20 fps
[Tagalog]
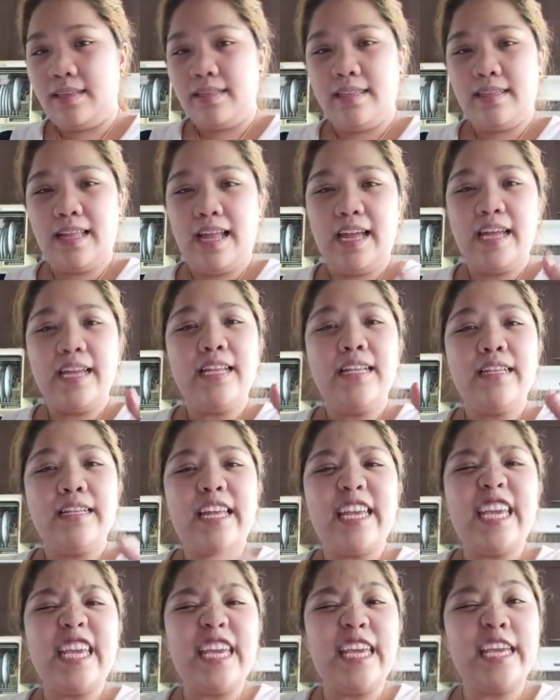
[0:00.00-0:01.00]

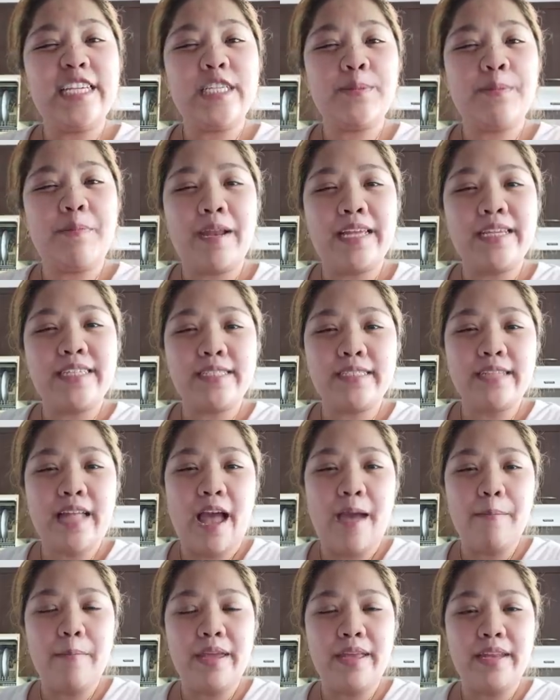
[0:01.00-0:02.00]
dahil i-express
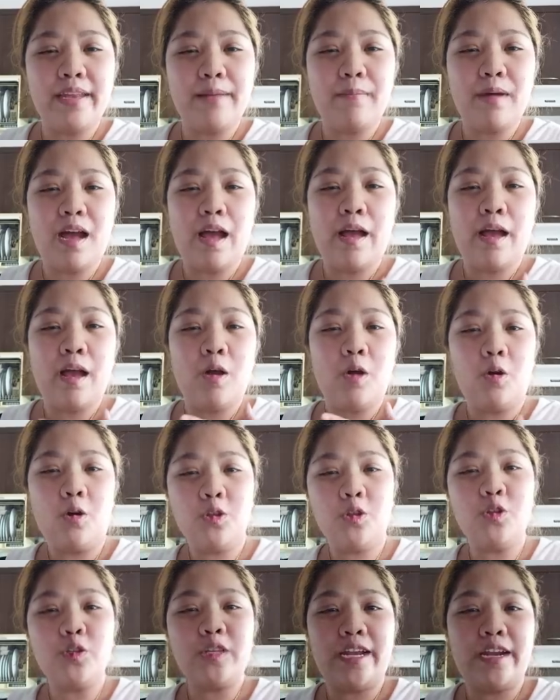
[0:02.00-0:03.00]
namin na maka
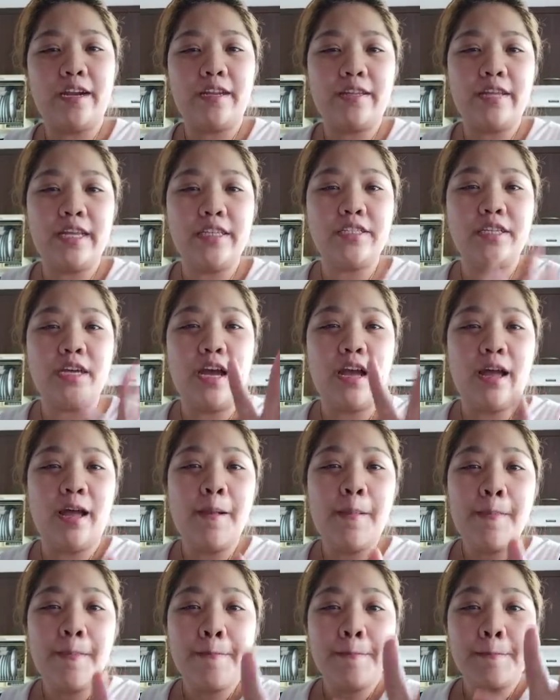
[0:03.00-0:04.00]
Duterte at saka
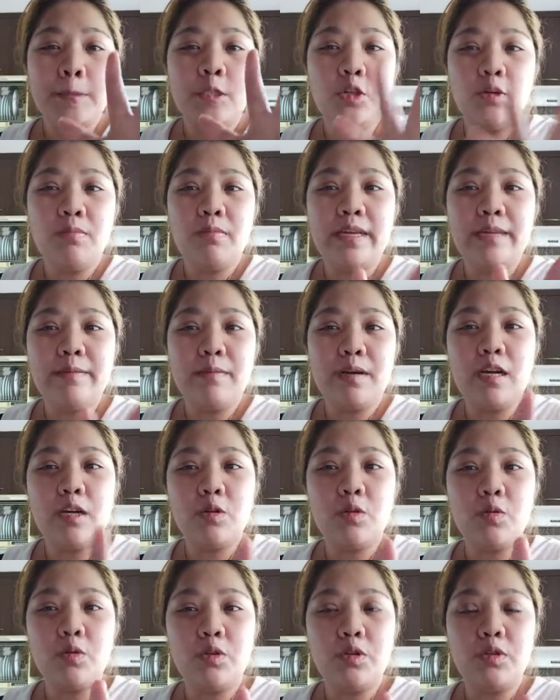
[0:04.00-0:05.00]
yung may mga
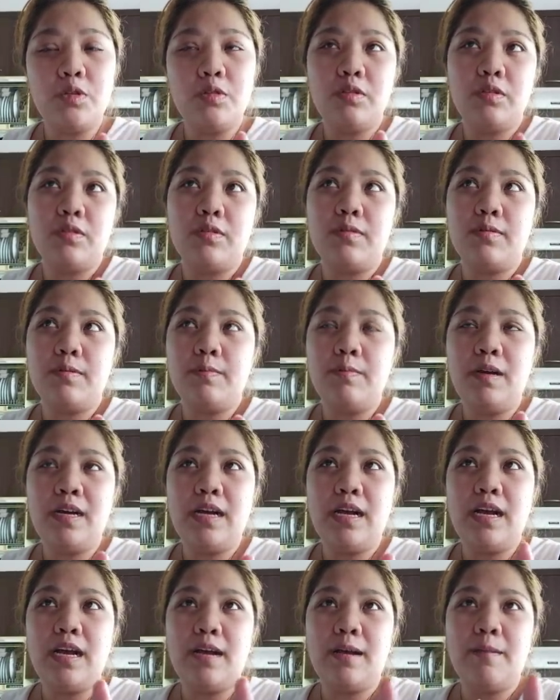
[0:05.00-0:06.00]
good
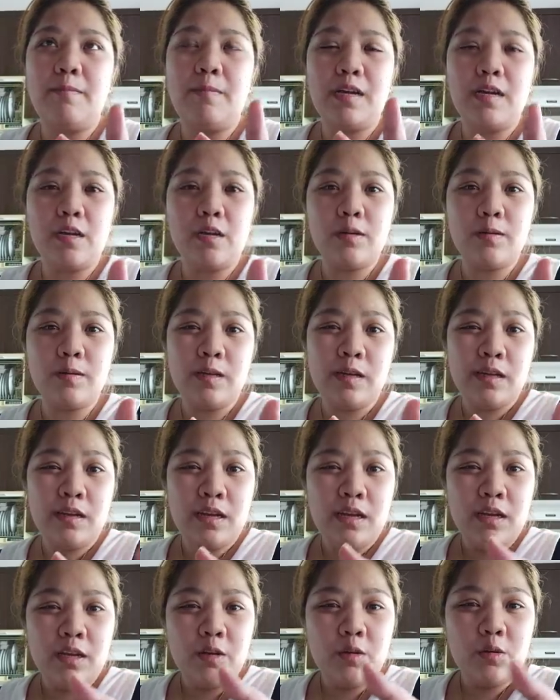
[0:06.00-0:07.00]
mga mga
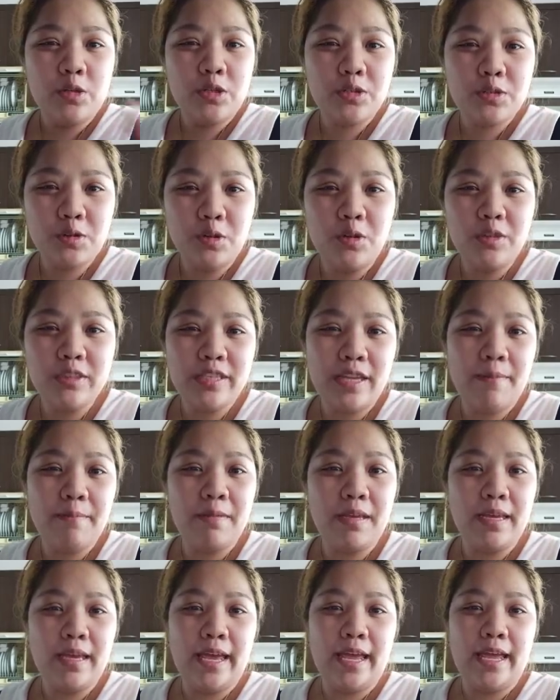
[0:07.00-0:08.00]
gustong
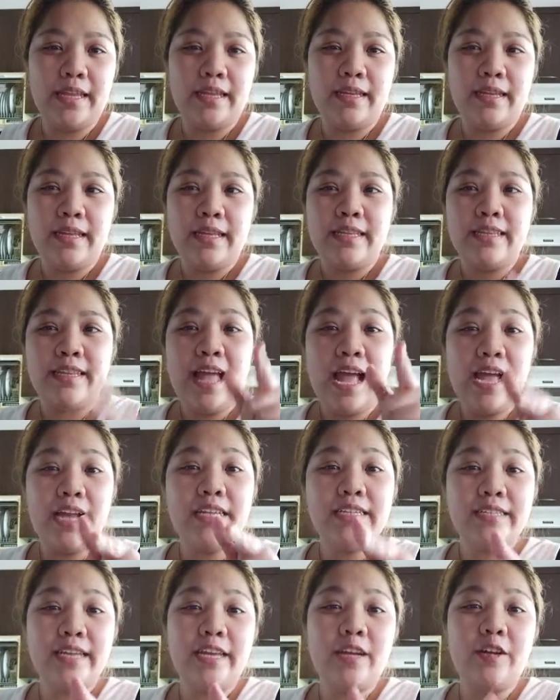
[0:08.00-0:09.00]
sabihin
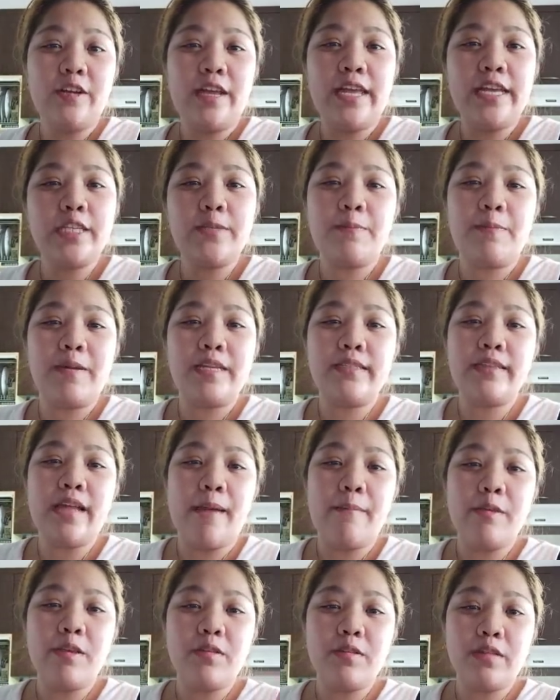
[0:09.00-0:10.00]
dahil sa iyo na-express
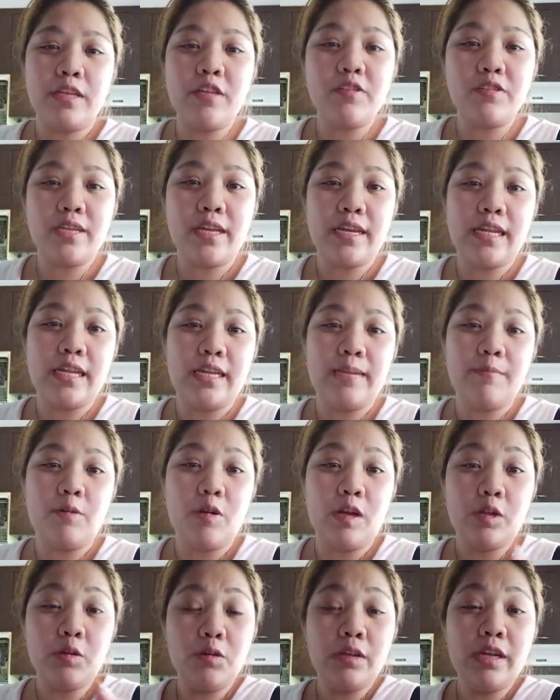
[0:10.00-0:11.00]
namin din yung sarili mo.
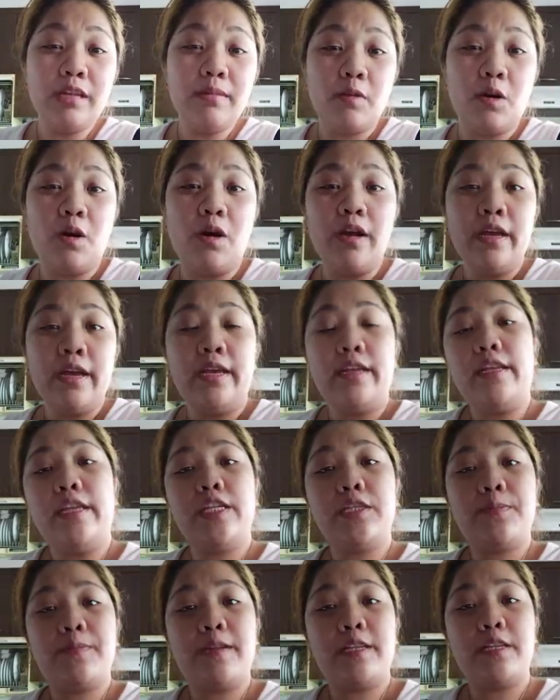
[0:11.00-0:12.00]
Katulad mo,
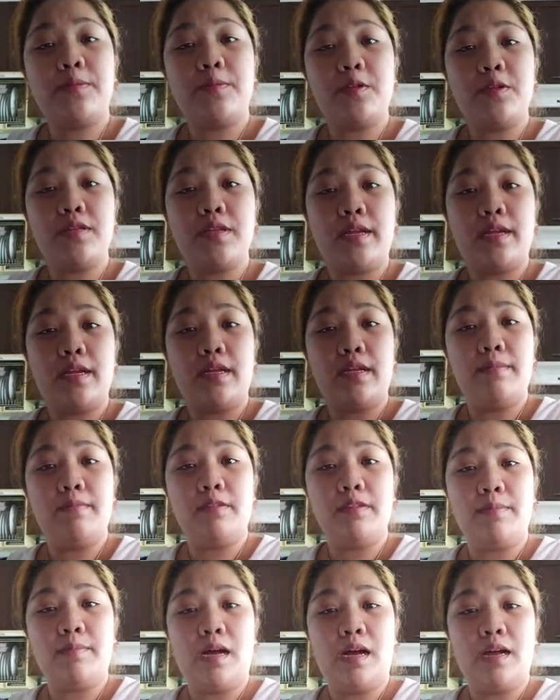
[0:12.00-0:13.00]
inexpress mo yung sarili
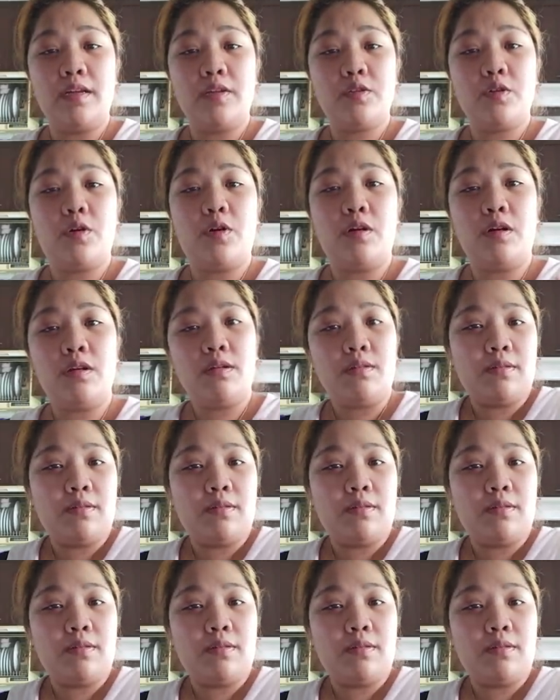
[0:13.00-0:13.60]
mo, 'di ba? So,